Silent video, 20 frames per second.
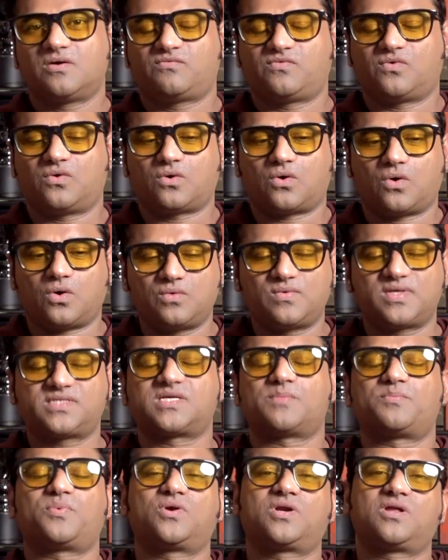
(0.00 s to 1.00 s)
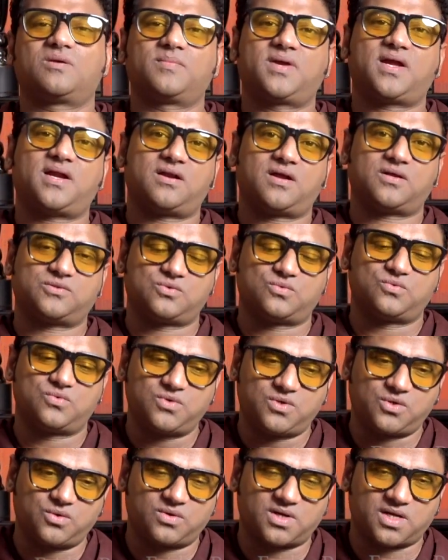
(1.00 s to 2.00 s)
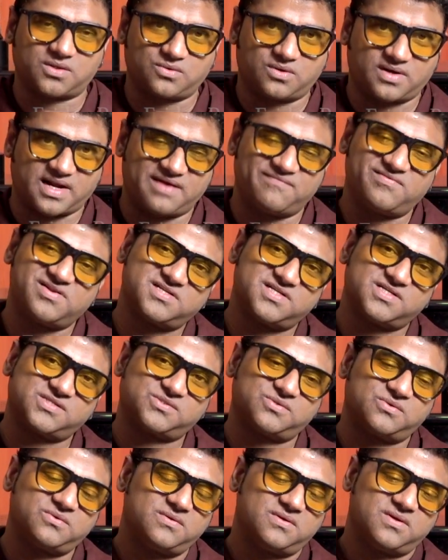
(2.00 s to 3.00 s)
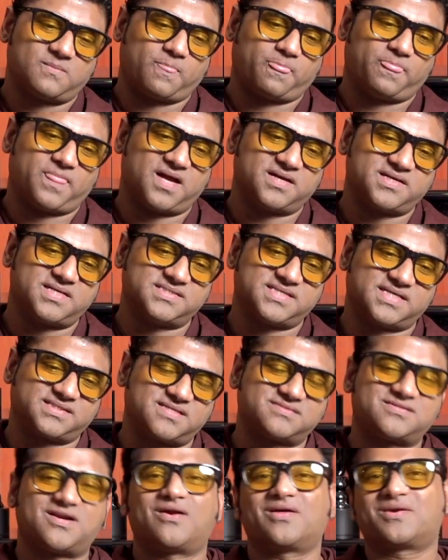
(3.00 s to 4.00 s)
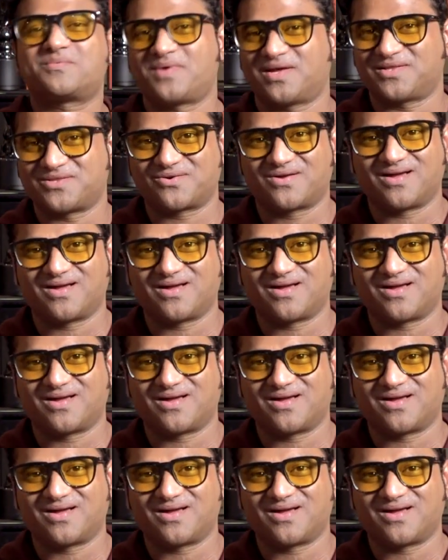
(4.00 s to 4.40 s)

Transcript: ఫర్ ఆల్వేస్ సపోర్టింగ్ మీ అండ్ నాతో ఉంటూ నాతో ట్రావెల్ చేస్తూ నాకు ఈ సక్సెస్ రావడానికి మీ అందరూ